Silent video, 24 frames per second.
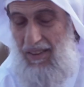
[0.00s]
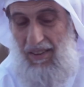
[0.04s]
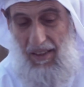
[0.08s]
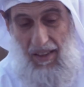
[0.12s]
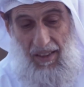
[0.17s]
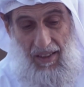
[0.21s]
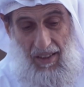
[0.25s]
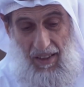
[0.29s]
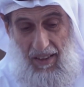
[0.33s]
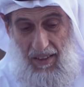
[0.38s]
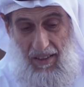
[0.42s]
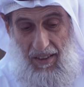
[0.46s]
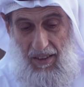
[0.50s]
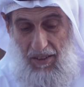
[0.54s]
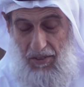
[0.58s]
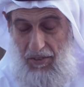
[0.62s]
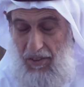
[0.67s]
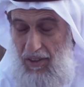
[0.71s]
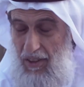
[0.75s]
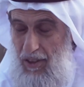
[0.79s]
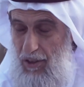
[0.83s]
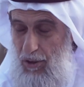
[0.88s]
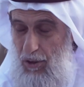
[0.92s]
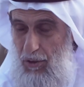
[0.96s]
قال انا
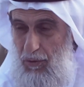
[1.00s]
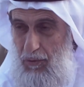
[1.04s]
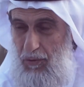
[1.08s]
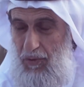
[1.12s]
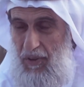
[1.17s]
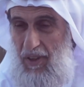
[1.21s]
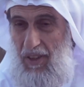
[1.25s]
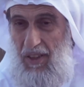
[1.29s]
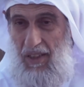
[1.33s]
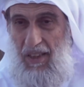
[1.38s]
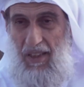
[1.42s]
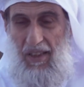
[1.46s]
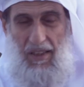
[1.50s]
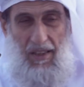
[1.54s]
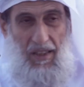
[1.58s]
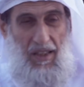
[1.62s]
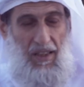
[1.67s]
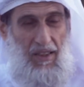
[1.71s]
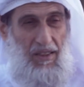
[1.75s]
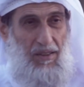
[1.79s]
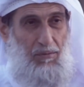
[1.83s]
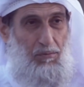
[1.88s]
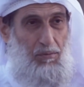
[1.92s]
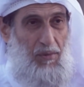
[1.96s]
اصلي خفيه
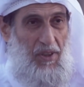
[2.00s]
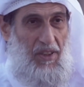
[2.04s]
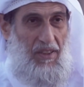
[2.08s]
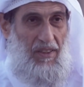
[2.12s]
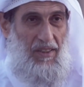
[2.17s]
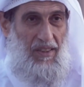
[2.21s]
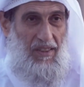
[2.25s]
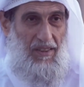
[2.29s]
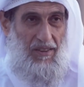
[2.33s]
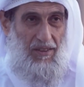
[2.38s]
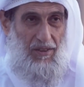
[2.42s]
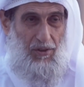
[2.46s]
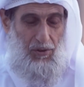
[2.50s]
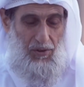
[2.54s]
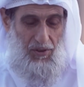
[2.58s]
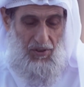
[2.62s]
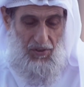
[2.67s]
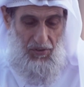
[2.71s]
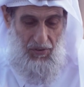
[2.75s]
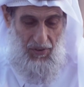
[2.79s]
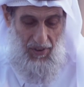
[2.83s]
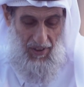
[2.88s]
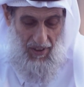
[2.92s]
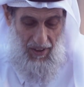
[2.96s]
لكن مره كنت
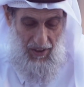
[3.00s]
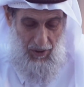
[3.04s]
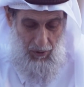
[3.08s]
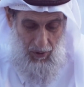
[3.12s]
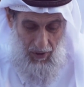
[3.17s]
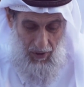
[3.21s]
اصلي